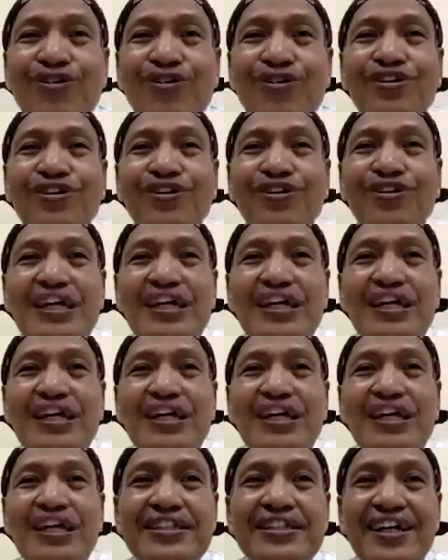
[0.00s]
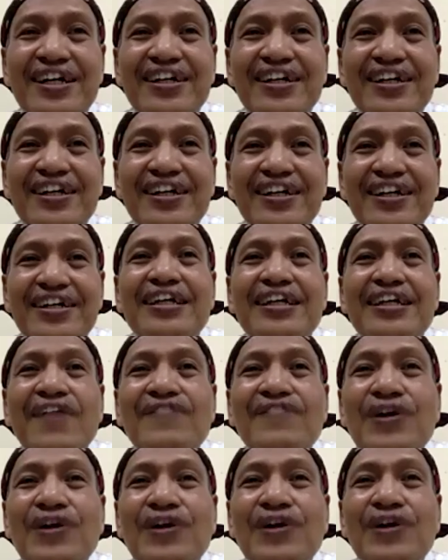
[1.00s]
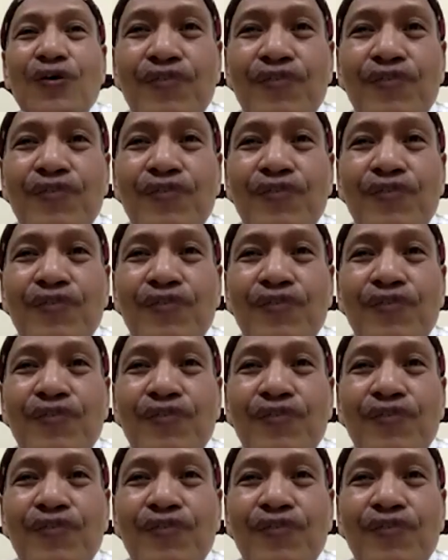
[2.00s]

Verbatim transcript: roh di dalam dirinya yang